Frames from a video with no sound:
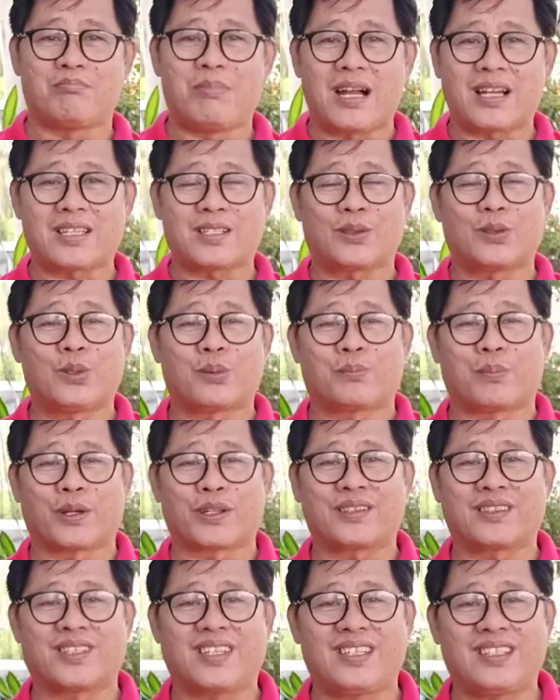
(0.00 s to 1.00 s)
Bakit nung
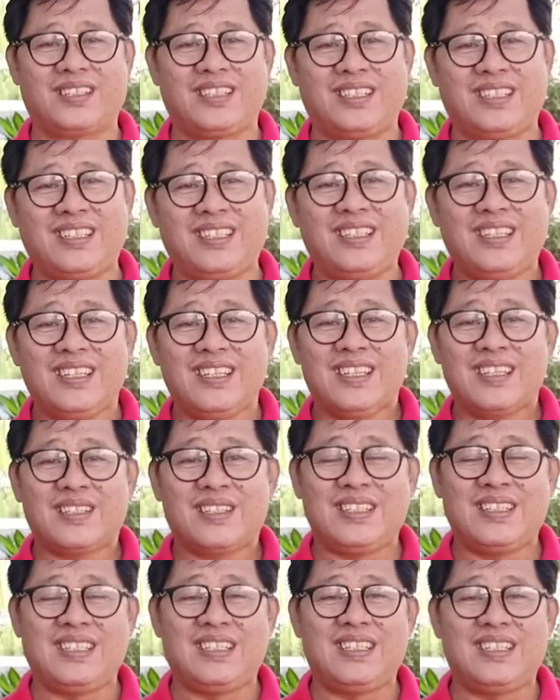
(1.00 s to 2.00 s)
birthday ni,
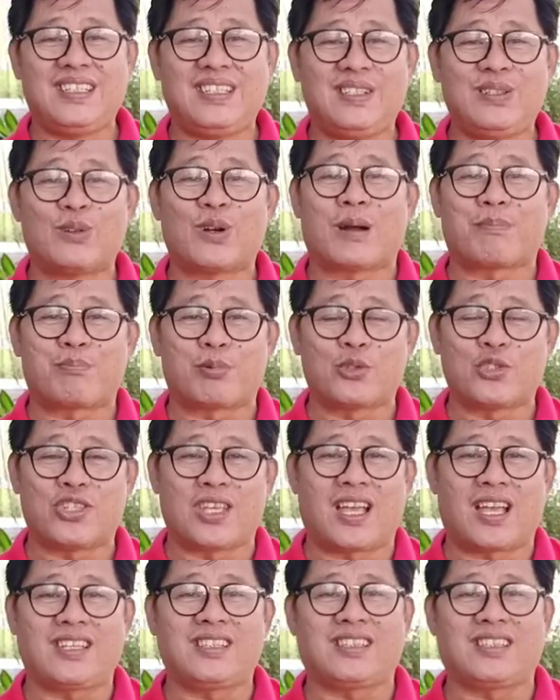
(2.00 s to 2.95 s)
ni nung apo niya,